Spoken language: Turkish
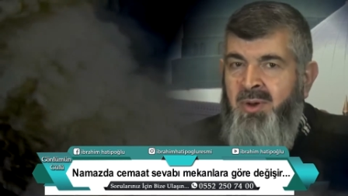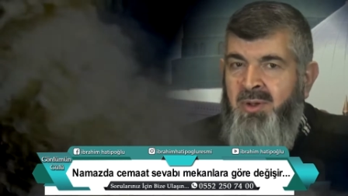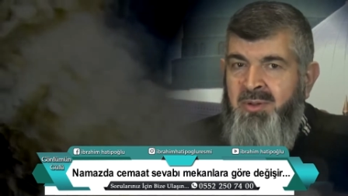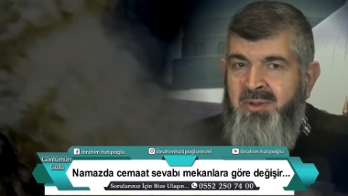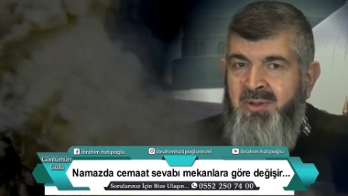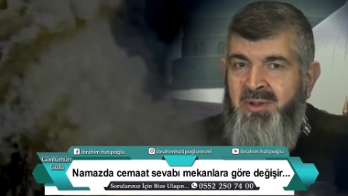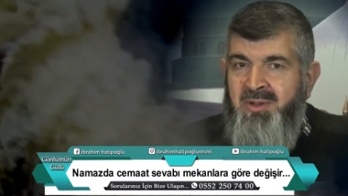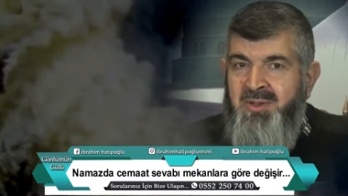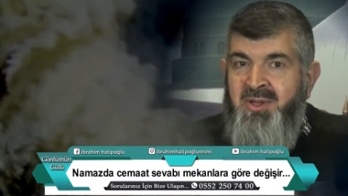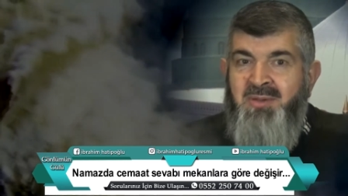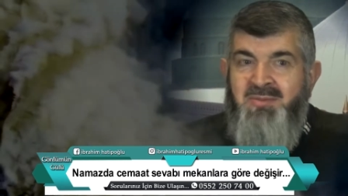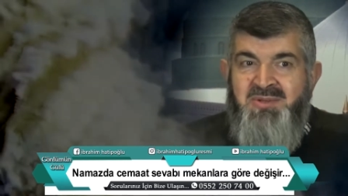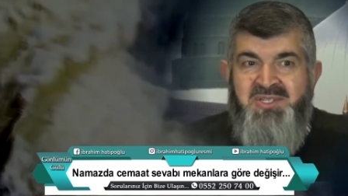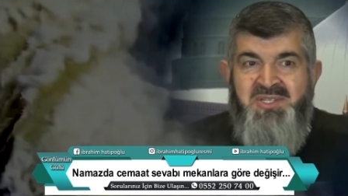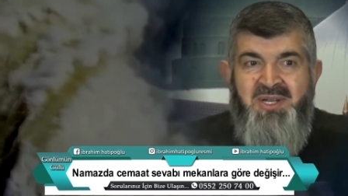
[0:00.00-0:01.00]
Allah
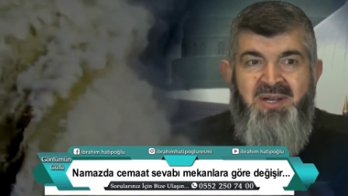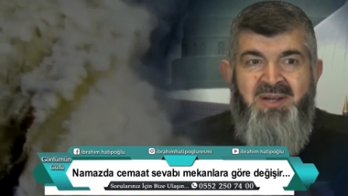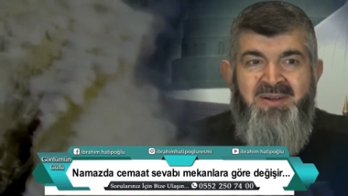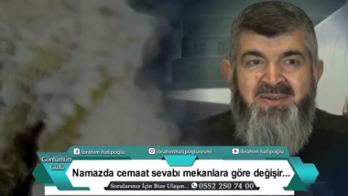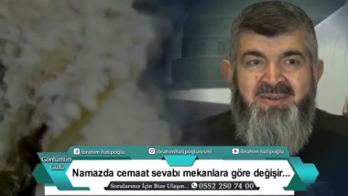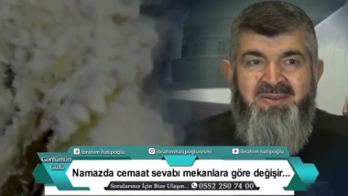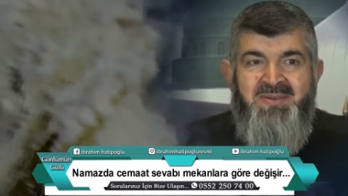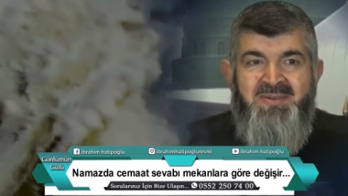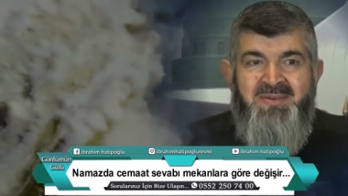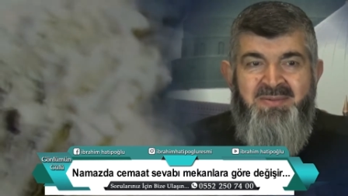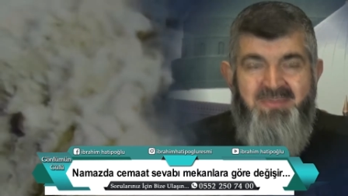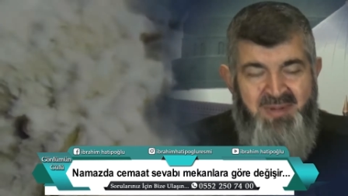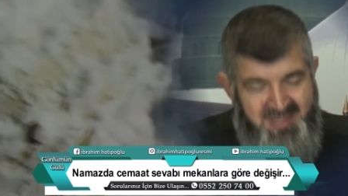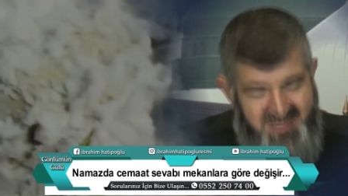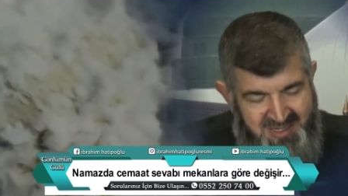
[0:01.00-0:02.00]
iyiymiş ya.
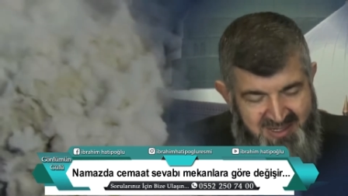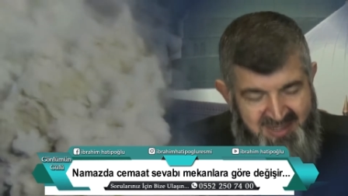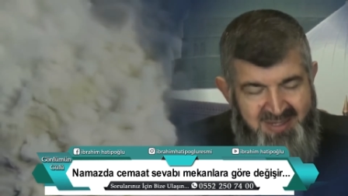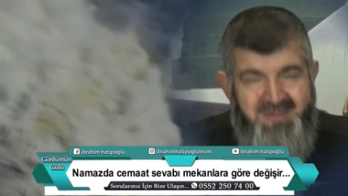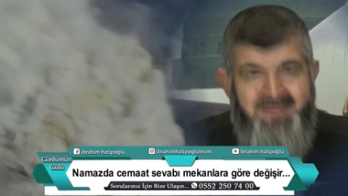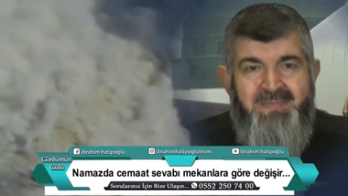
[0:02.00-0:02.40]
Pekala.